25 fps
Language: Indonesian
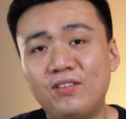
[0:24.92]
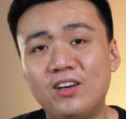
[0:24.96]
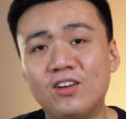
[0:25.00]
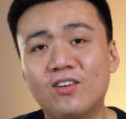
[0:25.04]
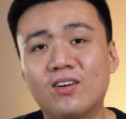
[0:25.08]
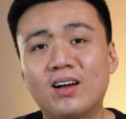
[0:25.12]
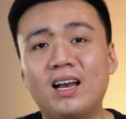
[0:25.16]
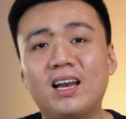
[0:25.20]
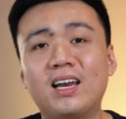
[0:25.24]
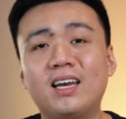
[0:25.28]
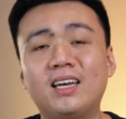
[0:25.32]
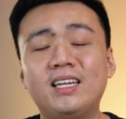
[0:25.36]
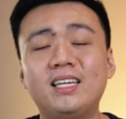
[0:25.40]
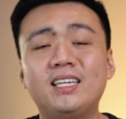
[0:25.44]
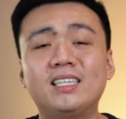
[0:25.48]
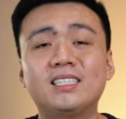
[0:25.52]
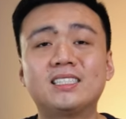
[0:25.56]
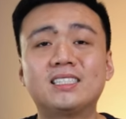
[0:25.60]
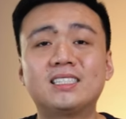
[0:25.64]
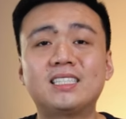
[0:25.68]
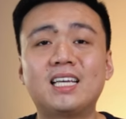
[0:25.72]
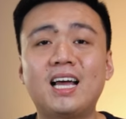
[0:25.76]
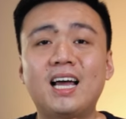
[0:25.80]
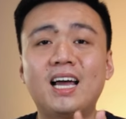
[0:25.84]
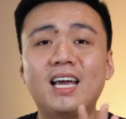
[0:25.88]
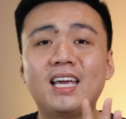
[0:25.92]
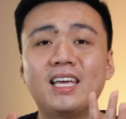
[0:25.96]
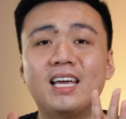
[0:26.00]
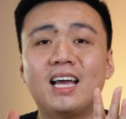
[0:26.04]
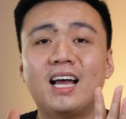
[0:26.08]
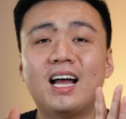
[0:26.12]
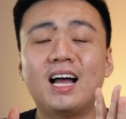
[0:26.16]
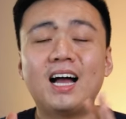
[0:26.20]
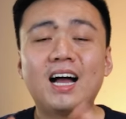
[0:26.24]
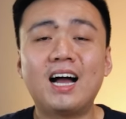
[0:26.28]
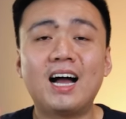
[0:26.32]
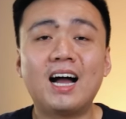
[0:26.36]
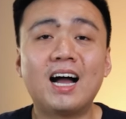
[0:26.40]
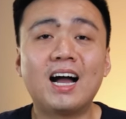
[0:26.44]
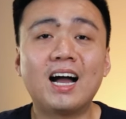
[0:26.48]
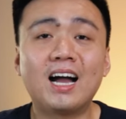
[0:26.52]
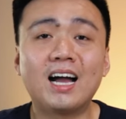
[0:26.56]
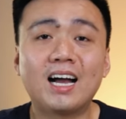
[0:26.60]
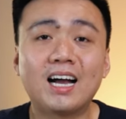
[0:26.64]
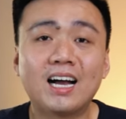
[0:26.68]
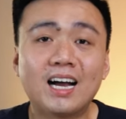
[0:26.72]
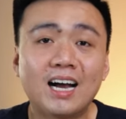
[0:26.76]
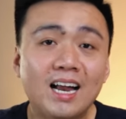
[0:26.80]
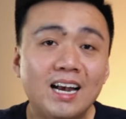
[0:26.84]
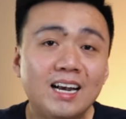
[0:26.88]
di video kali ini saya
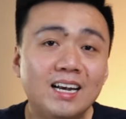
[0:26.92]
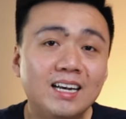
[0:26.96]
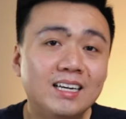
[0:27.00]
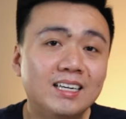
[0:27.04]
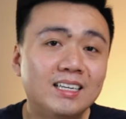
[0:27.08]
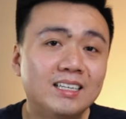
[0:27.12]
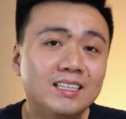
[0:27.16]
akan